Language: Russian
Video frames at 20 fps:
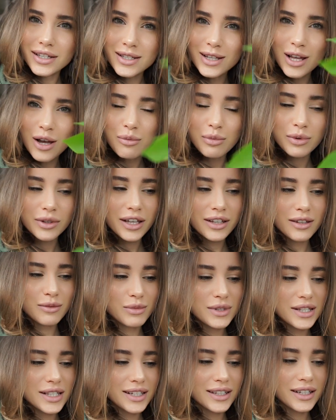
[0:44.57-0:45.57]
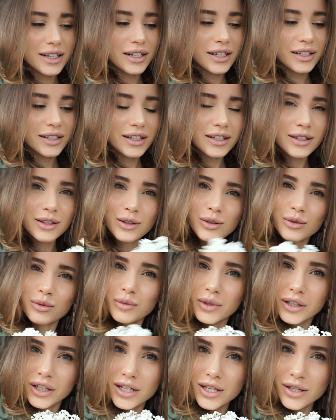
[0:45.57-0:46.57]
Не знаю, понадобится она или нет, но
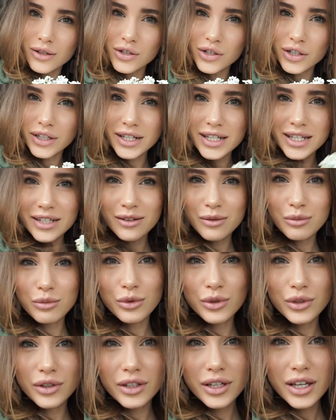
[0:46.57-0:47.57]
мне кажется, очень красиво будет.